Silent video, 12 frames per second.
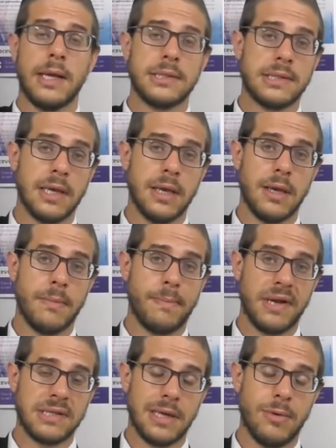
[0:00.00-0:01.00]
c'est
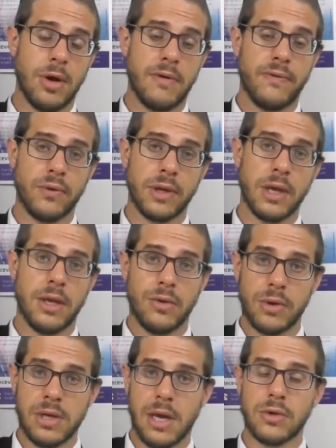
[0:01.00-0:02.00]
partiellement effondré,
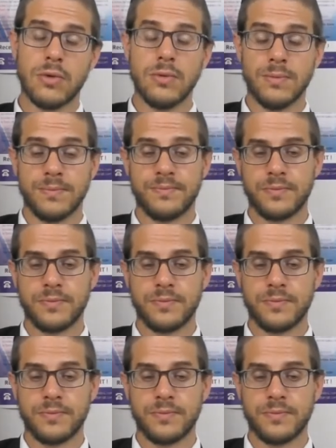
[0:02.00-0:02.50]
donc il y a un trou.